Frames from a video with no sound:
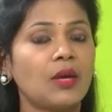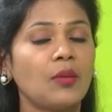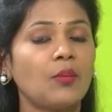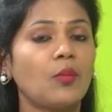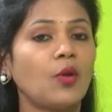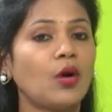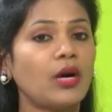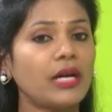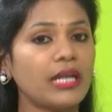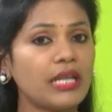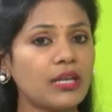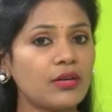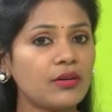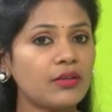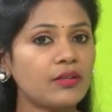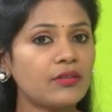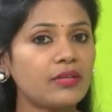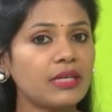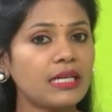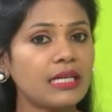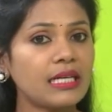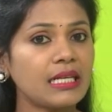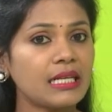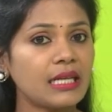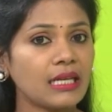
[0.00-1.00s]
బాడీలో
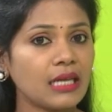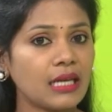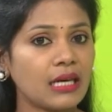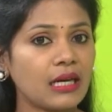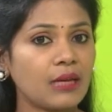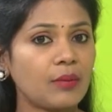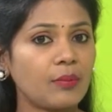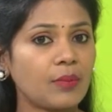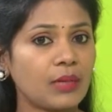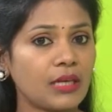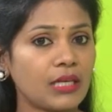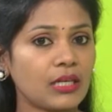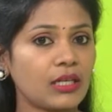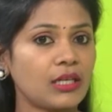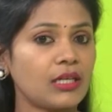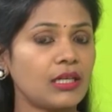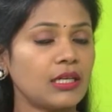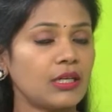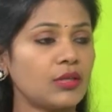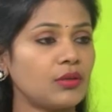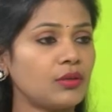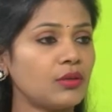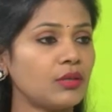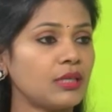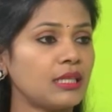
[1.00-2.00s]
ఉన్నటువంటి ఆ పర్టికులర్
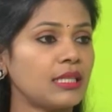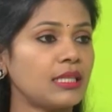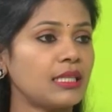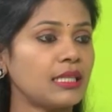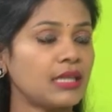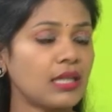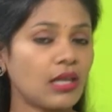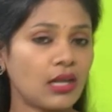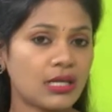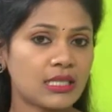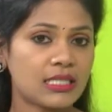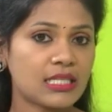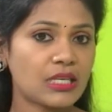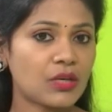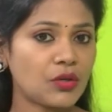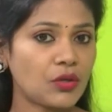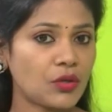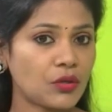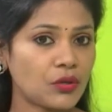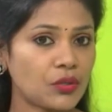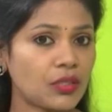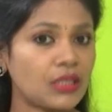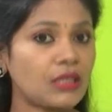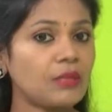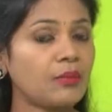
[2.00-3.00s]
యూనో ఏదైతే కాజింగ్
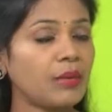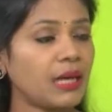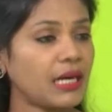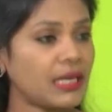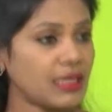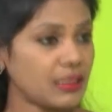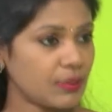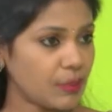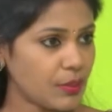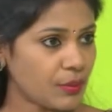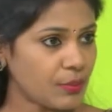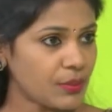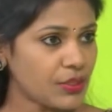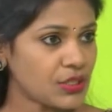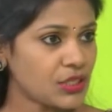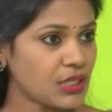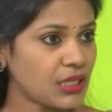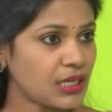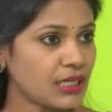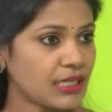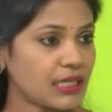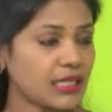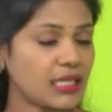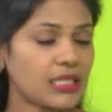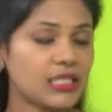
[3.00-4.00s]
ఉంటుందో అది బయటికి
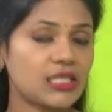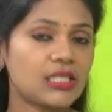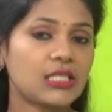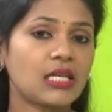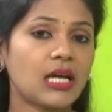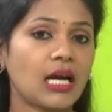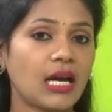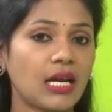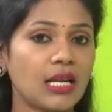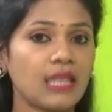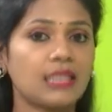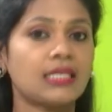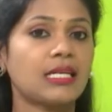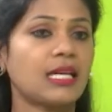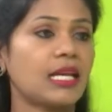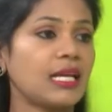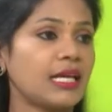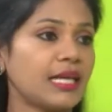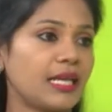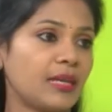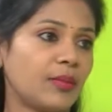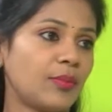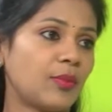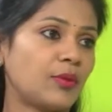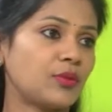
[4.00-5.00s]
పంపించడానికి కానీ చాలా చాలా
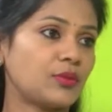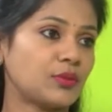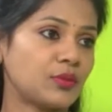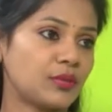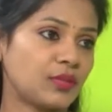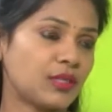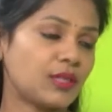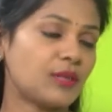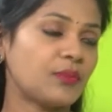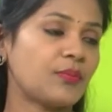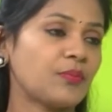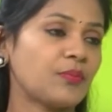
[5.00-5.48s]
హెల్ప్ అవుతుంది